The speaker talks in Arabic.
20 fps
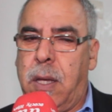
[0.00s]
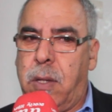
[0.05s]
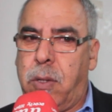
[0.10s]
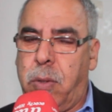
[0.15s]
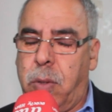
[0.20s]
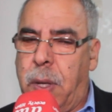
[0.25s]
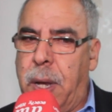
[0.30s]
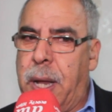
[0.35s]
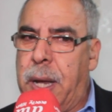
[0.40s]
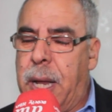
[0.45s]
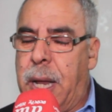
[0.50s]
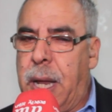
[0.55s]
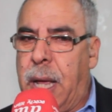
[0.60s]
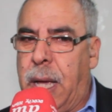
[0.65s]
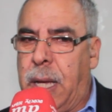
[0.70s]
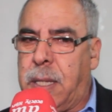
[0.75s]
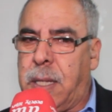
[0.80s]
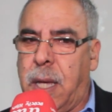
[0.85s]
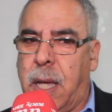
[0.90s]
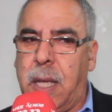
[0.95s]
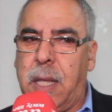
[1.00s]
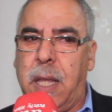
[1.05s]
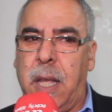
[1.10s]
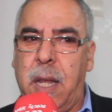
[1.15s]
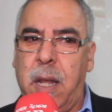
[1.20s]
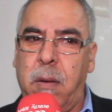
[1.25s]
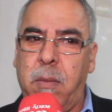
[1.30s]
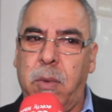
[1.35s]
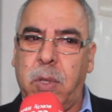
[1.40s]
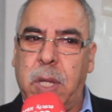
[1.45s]
شكرا انا اعتقد
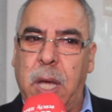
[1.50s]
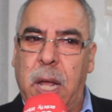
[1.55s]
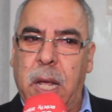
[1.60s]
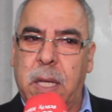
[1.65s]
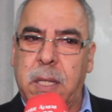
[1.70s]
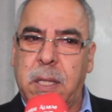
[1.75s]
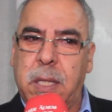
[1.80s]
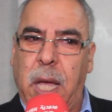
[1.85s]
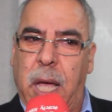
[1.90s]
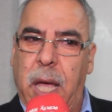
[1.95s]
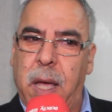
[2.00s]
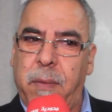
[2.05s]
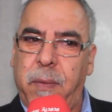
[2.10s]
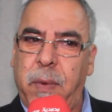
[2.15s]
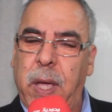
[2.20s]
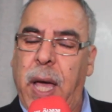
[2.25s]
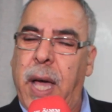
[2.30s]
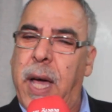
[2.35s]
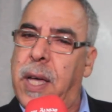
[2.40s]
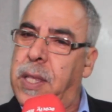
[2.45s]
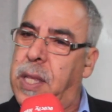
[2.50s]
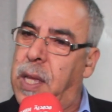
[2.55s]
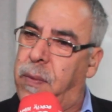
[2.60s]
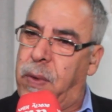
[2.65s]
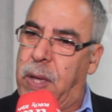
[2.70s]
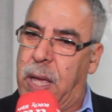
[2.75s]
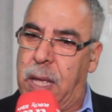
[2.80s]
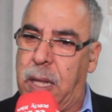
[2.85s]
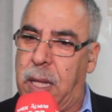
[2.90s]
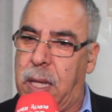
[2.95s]
ان المنطلق الصحفي حاضر
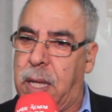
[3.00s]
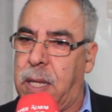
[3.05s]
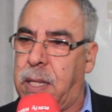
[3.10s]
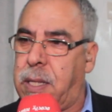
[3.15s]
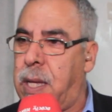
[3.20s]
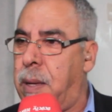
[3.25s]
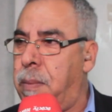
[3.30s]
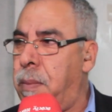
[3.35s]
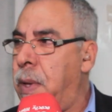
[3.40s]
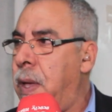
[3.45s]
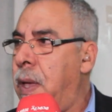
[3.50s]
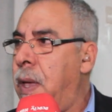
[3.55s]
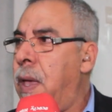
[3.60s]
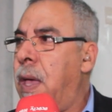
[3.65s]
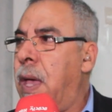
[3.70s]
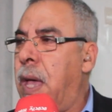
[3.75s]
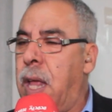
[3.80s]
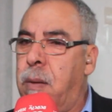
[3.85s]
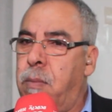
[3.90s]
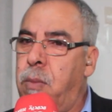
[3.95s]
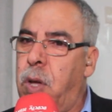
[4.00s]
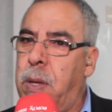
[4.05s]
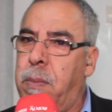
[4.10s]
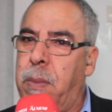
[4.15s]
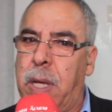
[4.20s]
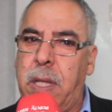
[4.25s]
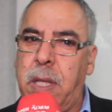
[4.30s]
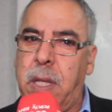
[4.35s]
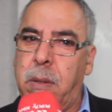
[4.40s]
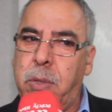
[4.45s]
في هذا الكتاب المهم
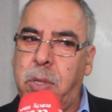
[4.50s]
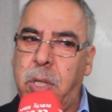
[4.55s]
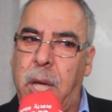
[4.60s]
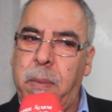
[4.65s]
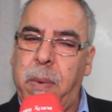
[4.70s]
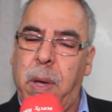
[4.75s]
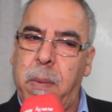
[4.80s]
عند شعيب